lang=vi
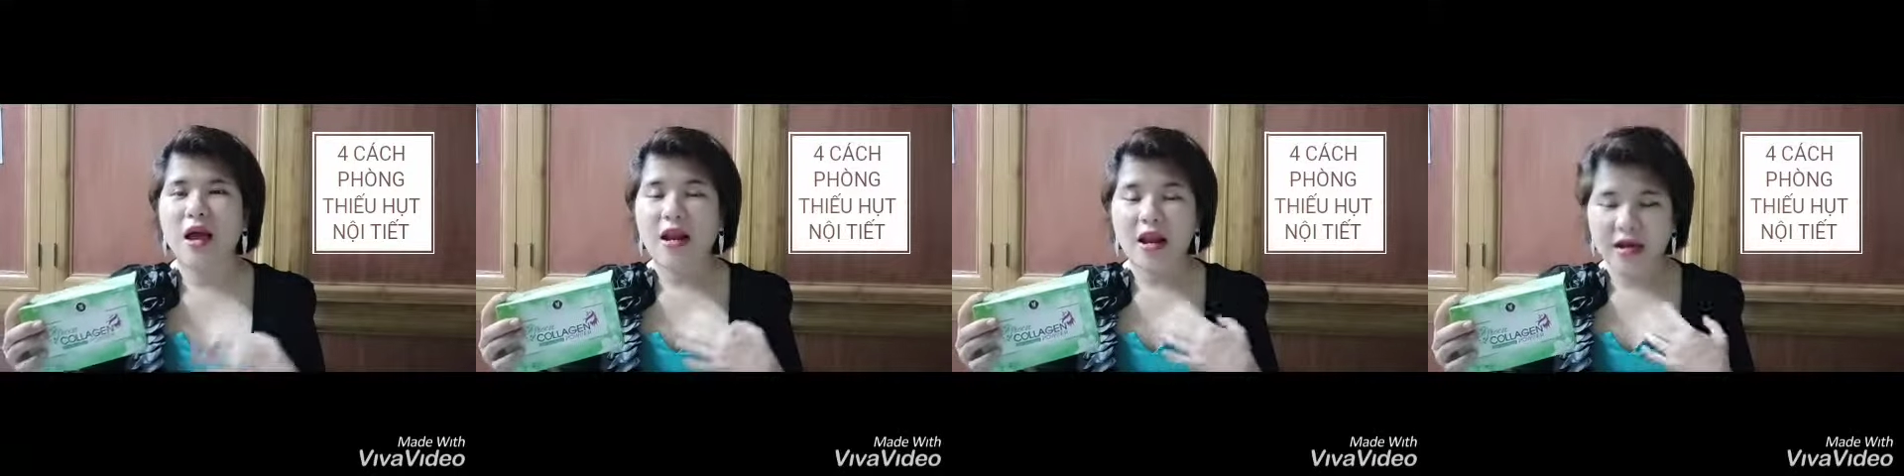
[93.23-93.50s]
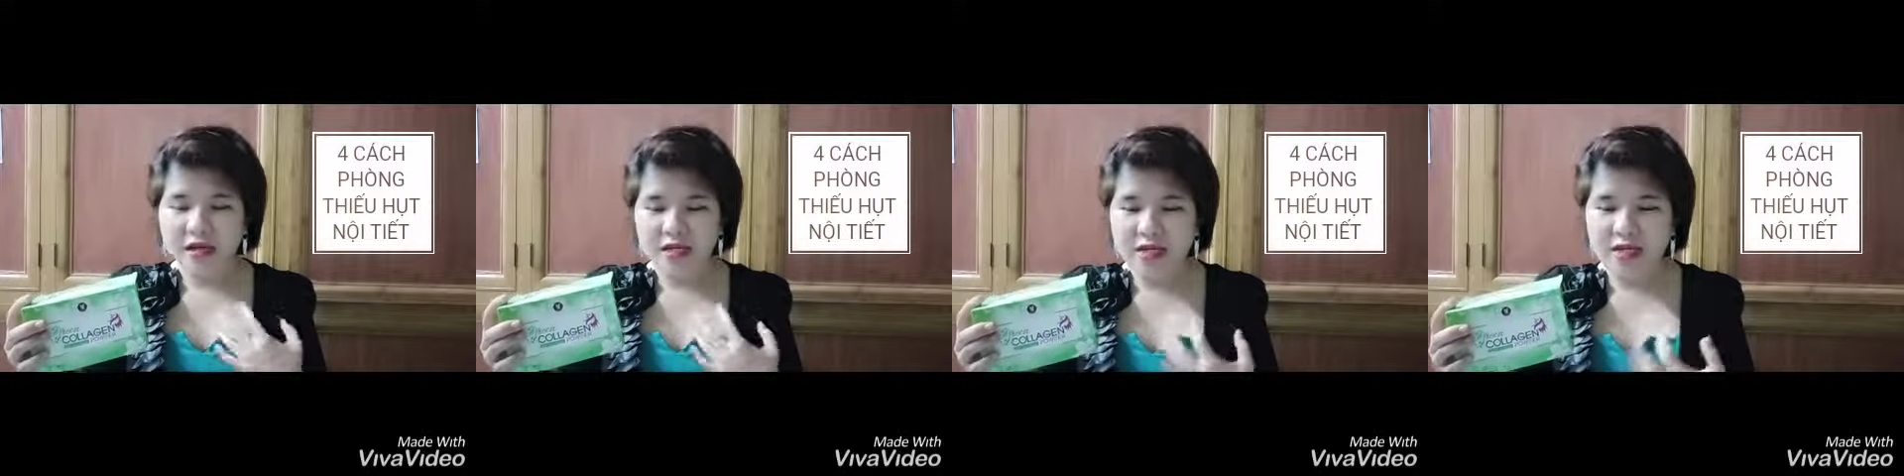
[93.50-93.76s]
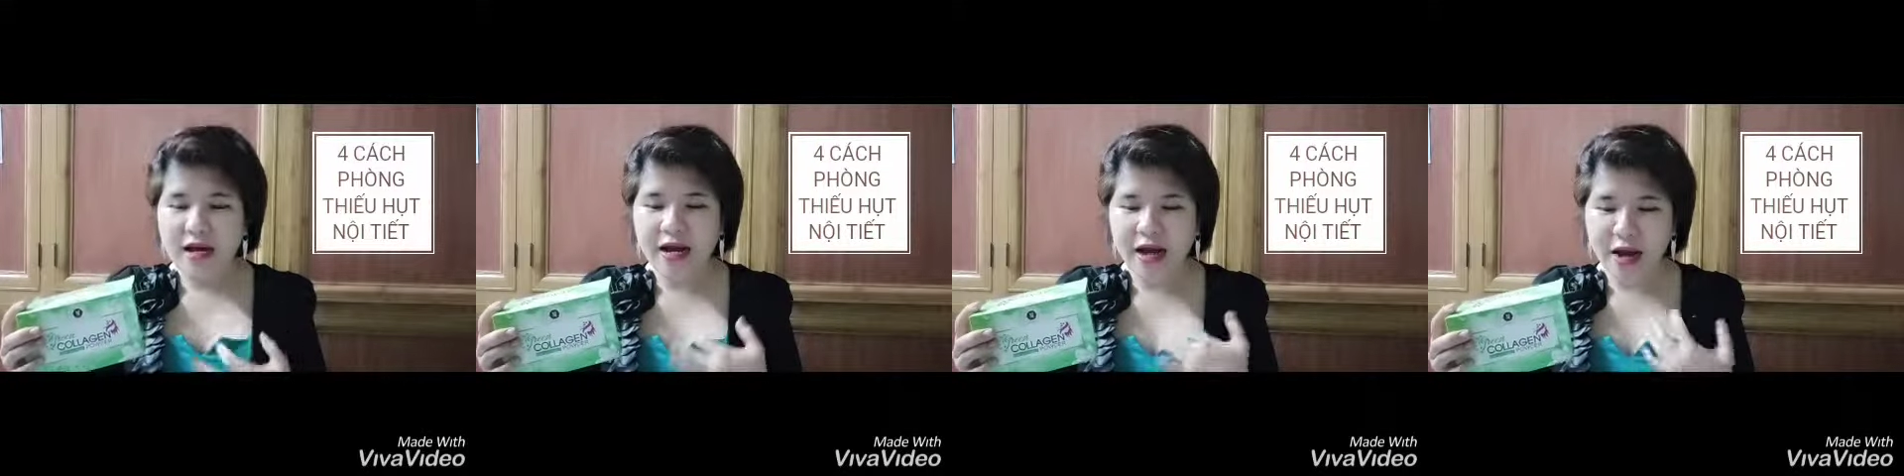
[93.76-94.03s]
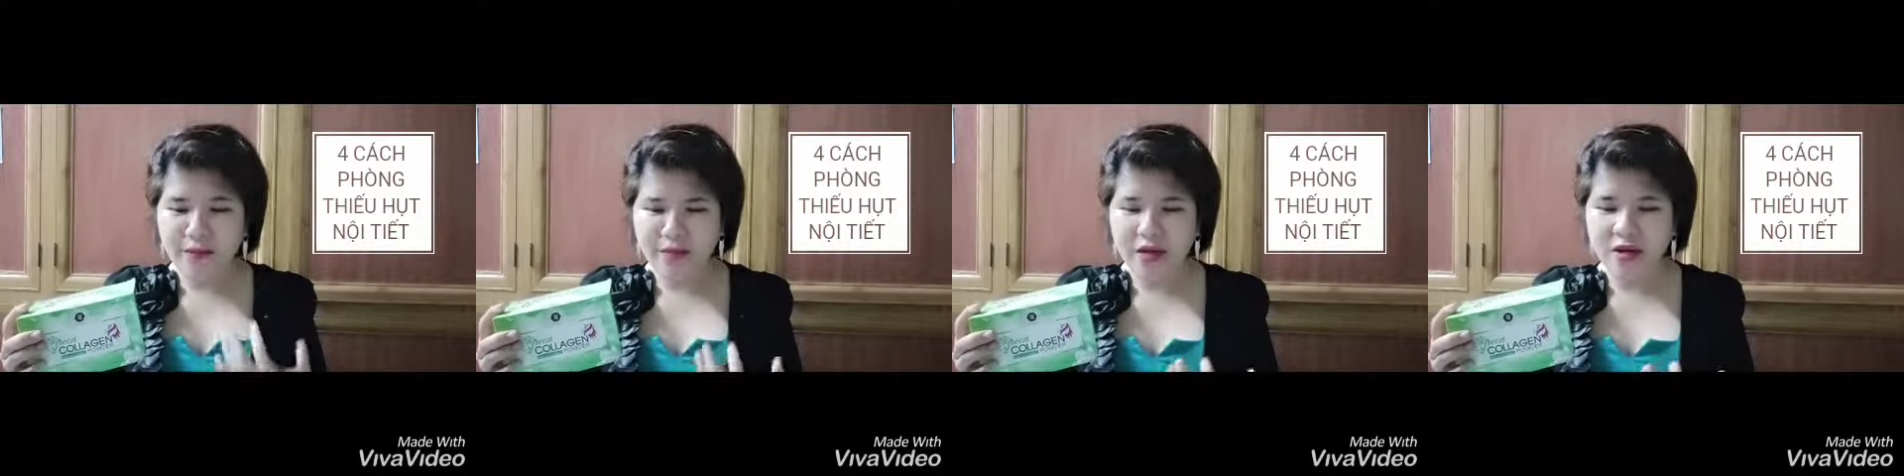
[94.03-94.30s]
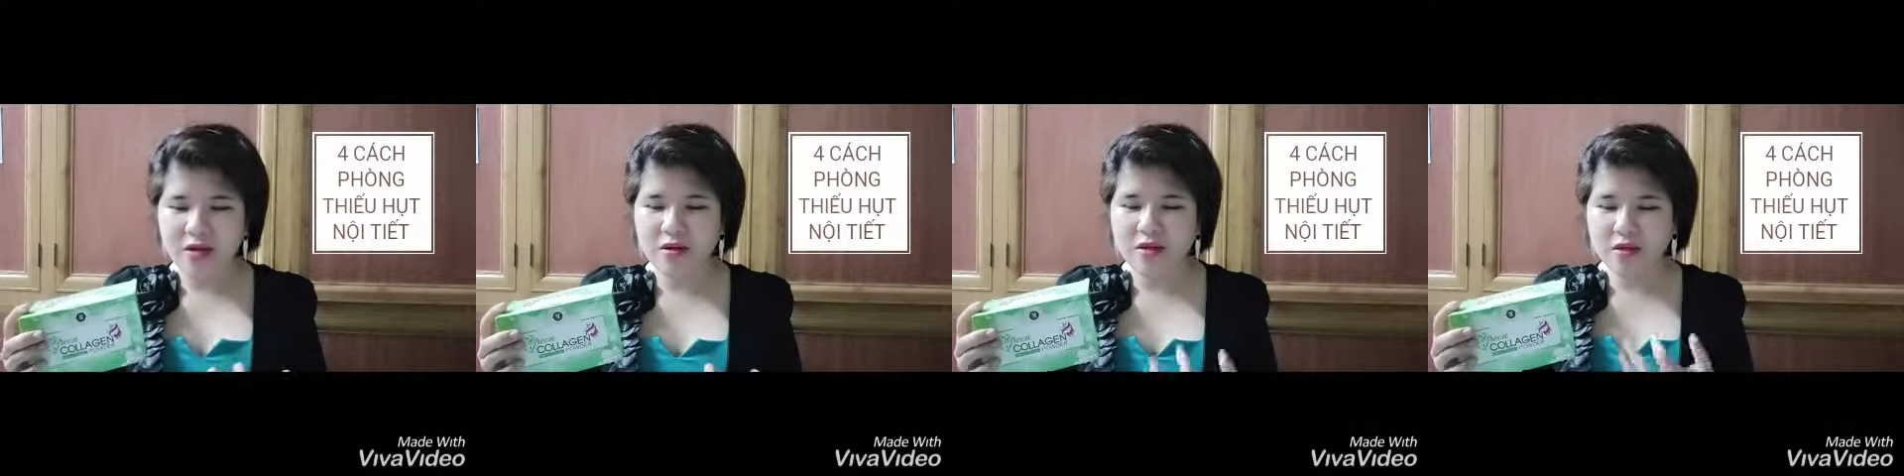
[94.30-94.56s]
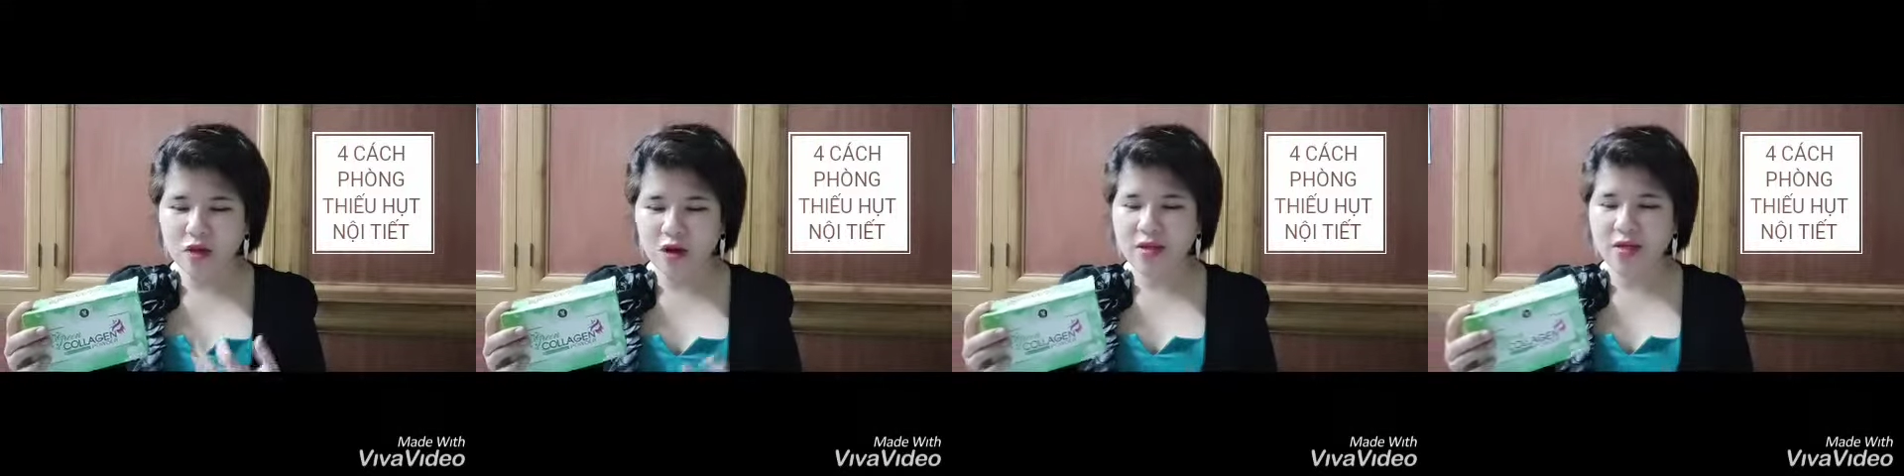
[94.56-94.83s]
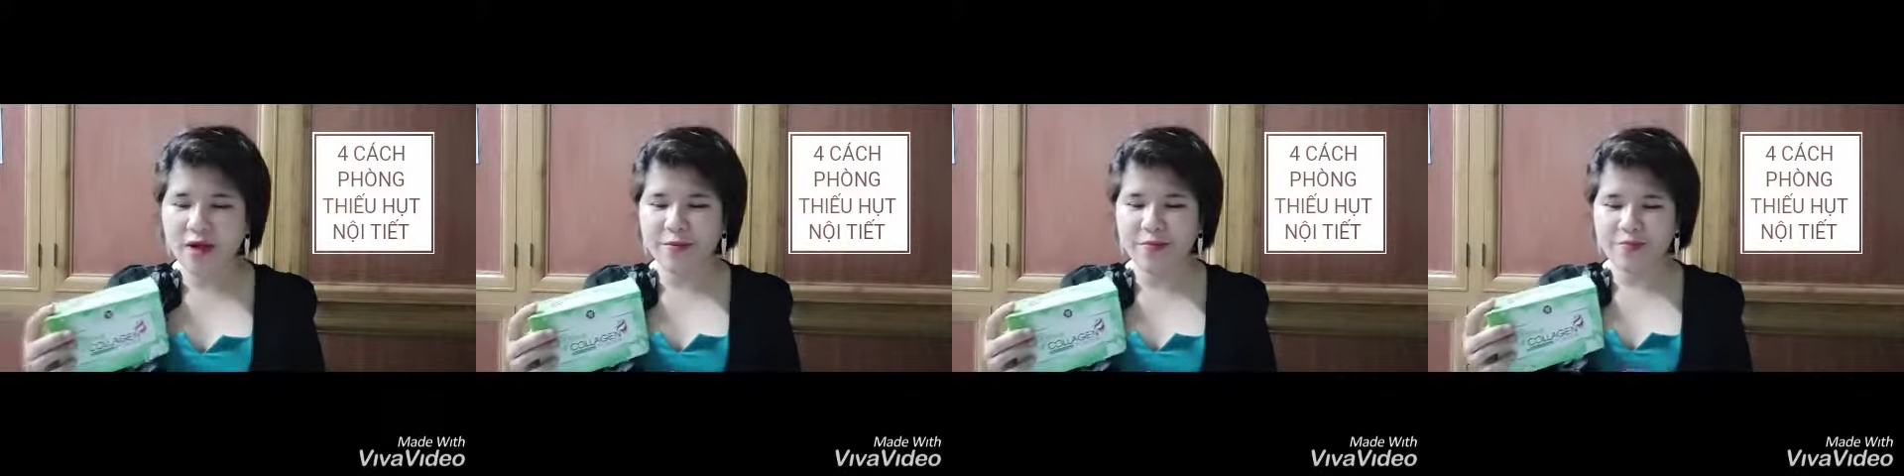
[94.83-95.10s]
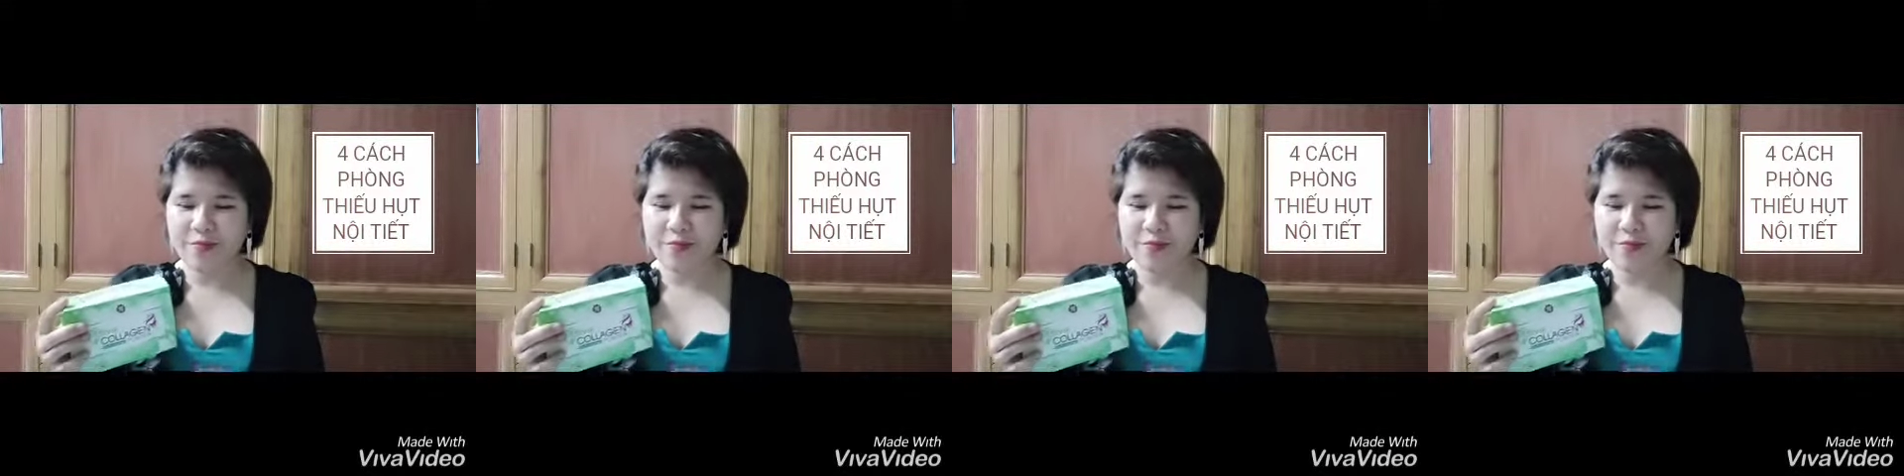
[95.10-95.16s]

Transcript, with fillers: là các chị đã cảm nhận được rõ rệt.